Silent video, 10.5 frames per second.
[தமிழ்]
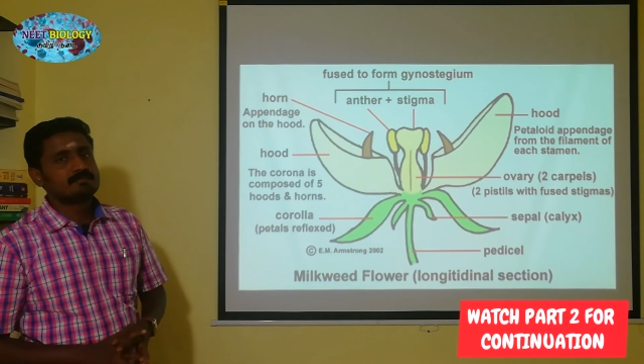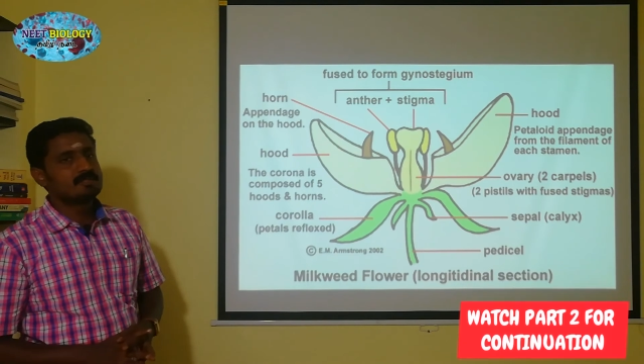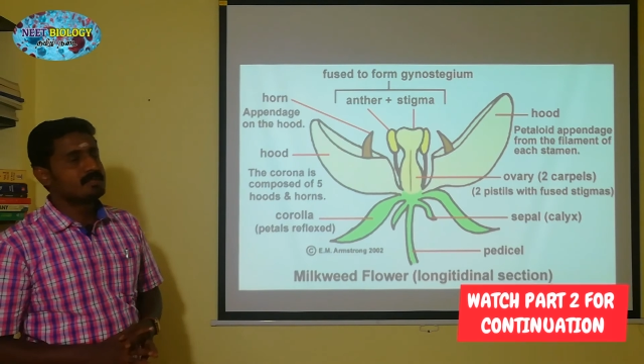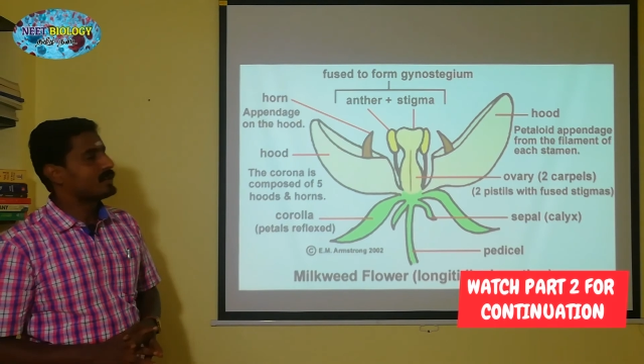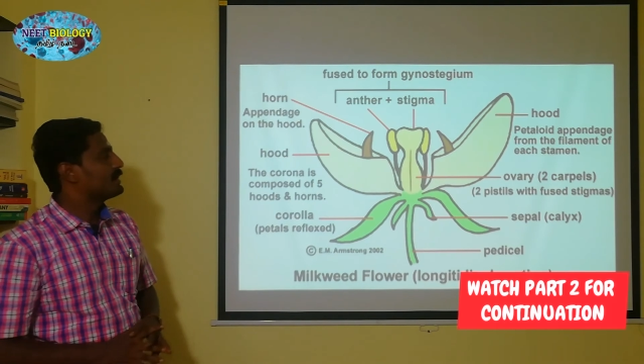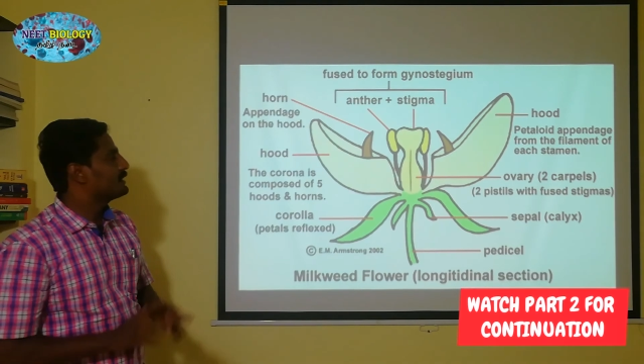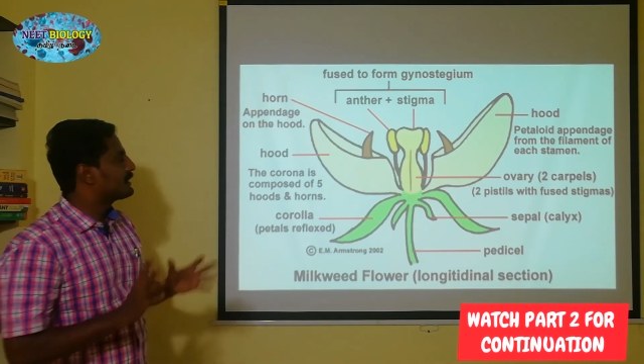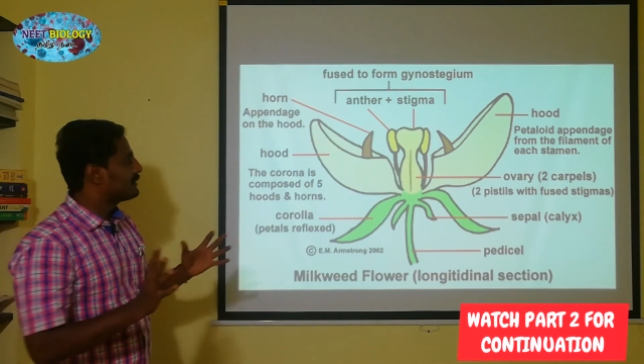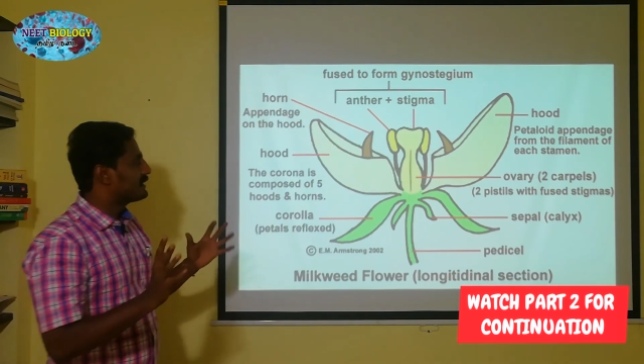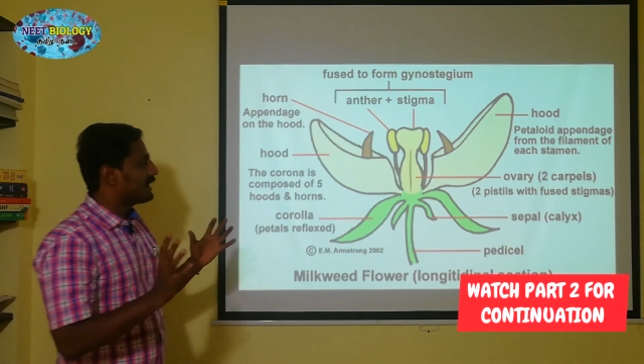சரியா
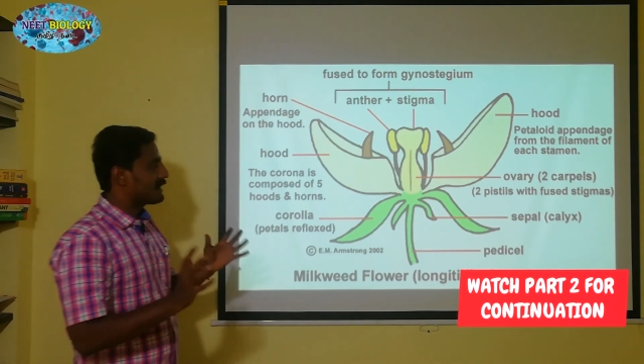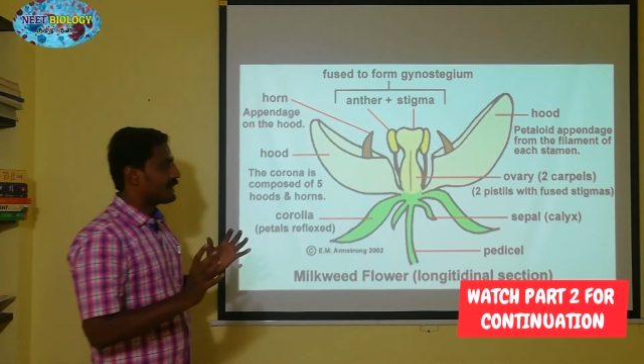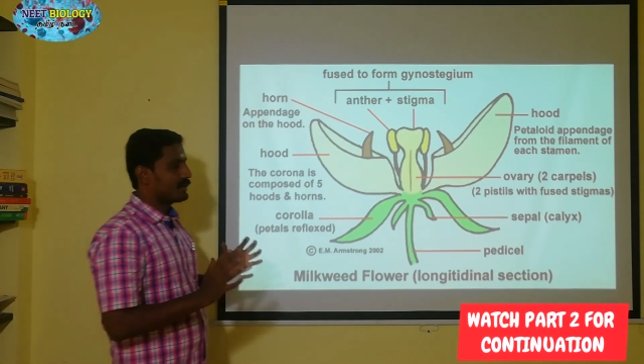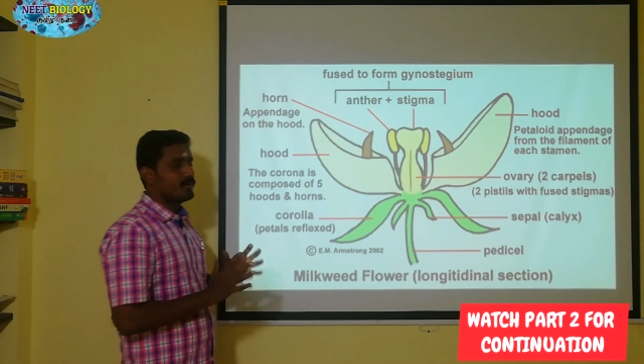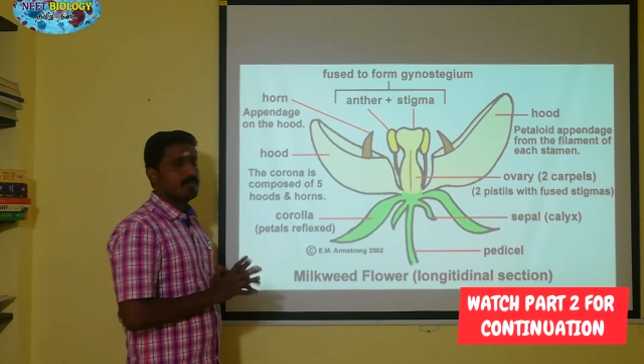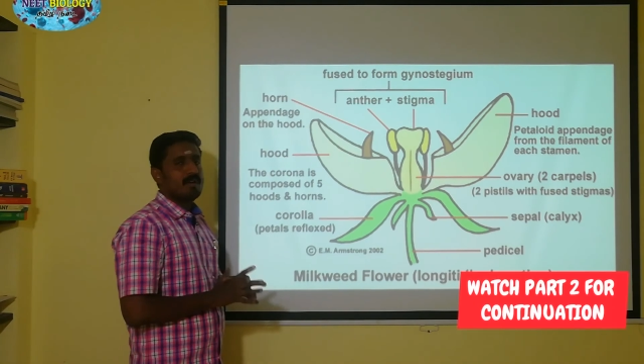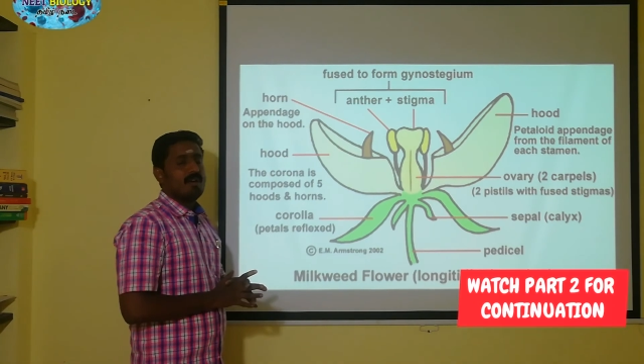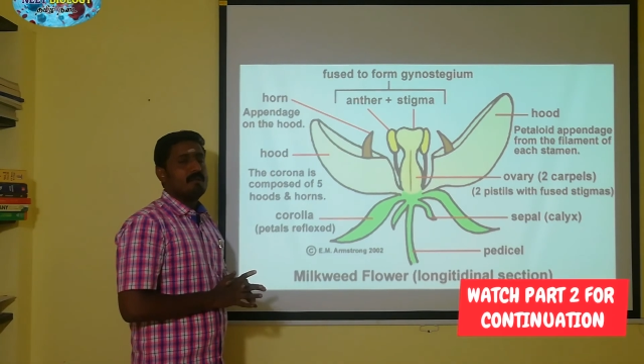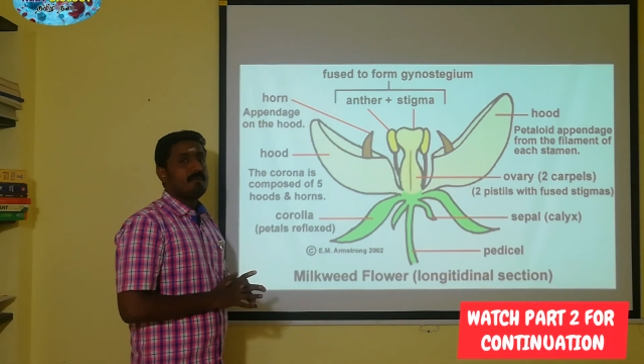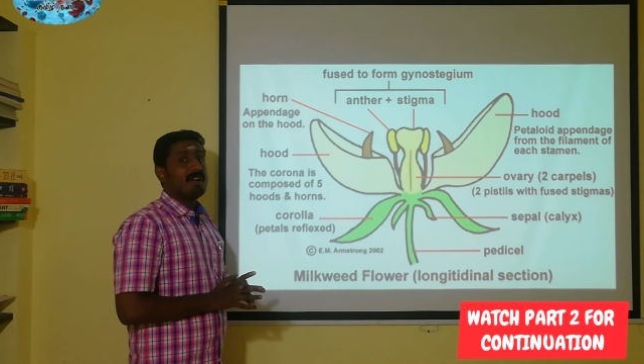இதில் வந்து அட்ராக்டிவ்
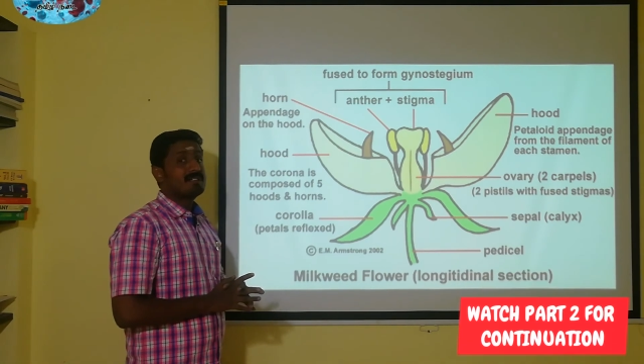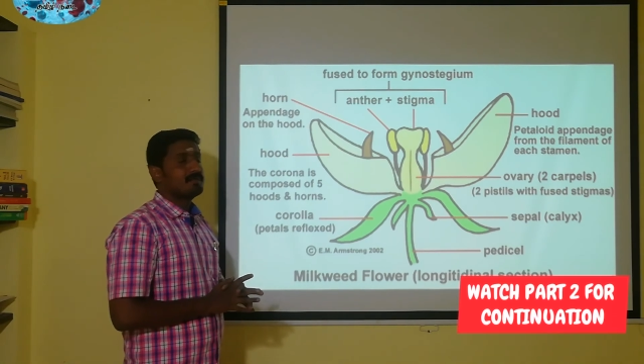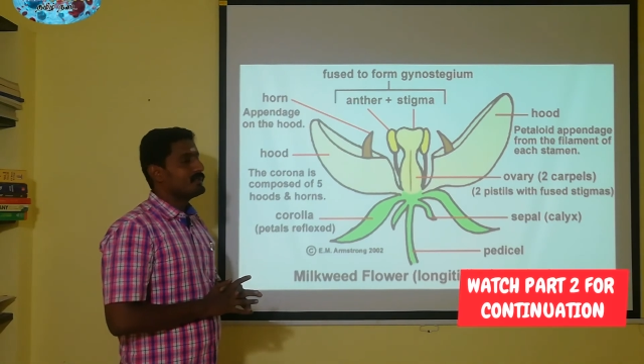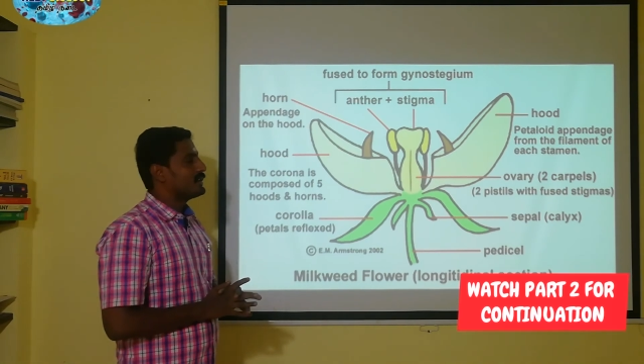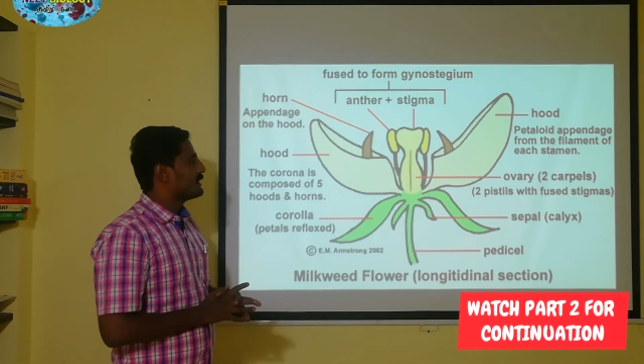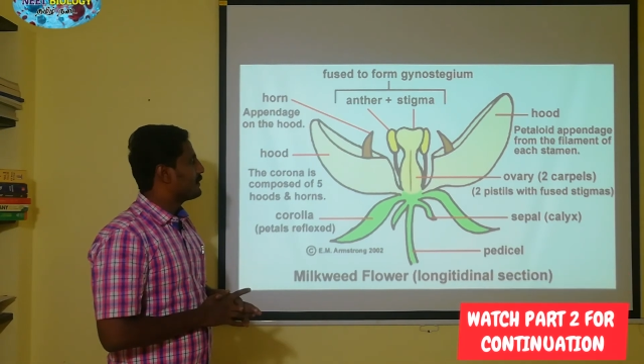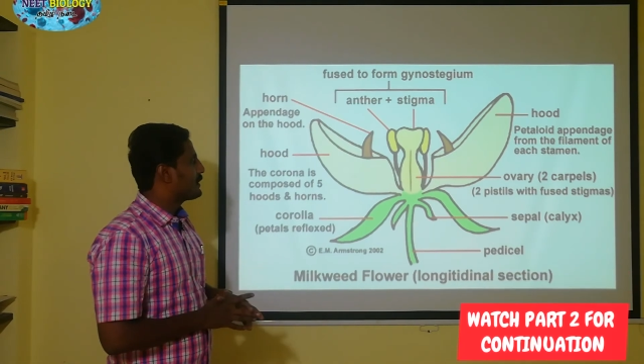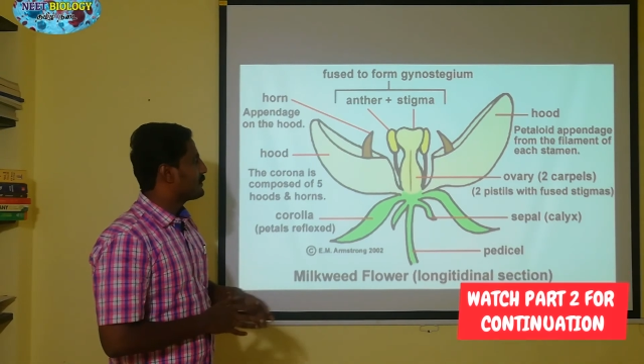பார்ட் வந்து எது அப்படின்னு